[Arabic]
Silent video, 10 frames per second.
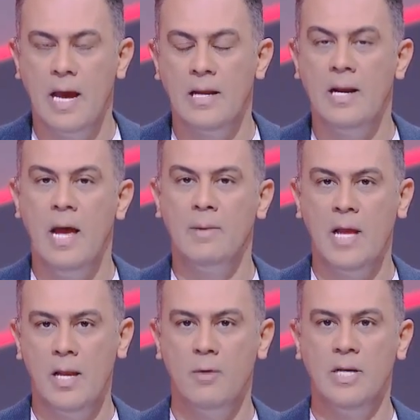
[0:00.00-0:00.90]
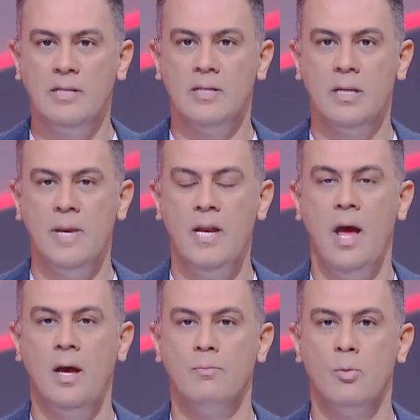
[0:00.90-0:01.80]
على لاعب الاهلي وليد سليمان
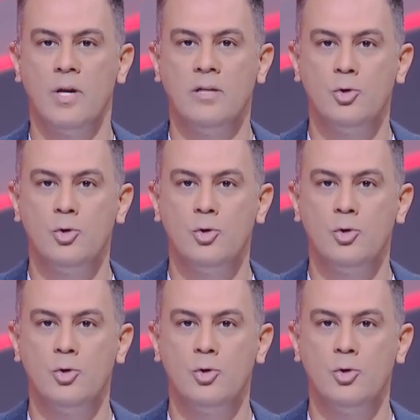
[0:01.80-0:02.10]
عقب مباراه